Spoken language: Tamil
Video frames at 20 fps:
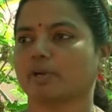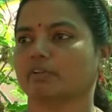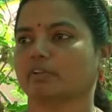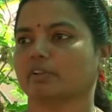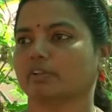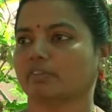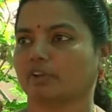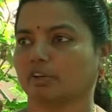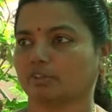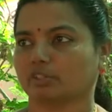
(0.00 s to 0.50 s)
பீட்
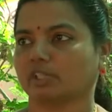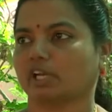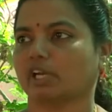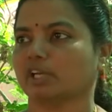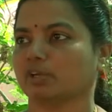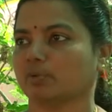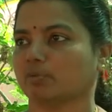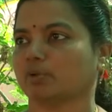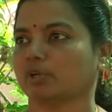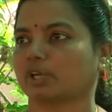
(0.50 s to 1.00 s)
வந்து வெறும்
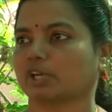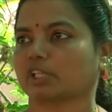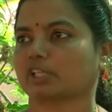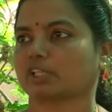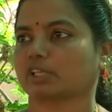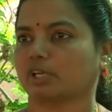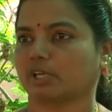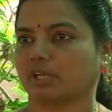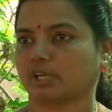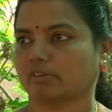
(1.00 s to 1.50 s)
தண்ணி
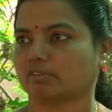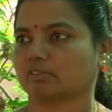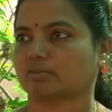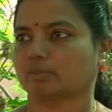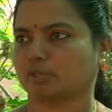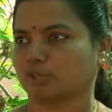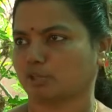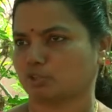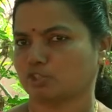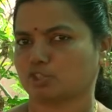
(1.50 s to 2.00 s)
உரியதுக்கு அளவுக்கு
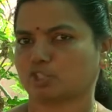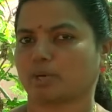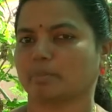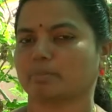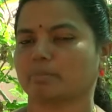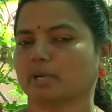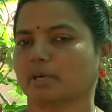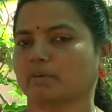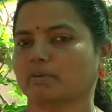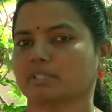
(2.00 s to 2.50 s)
மட்டும் கொஞ்சம்
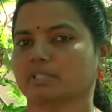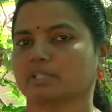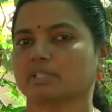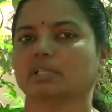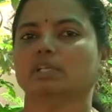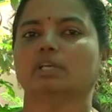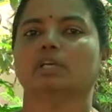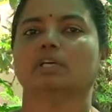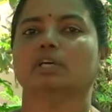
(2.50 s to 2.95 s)
கம்மியாக வச்சுட்டு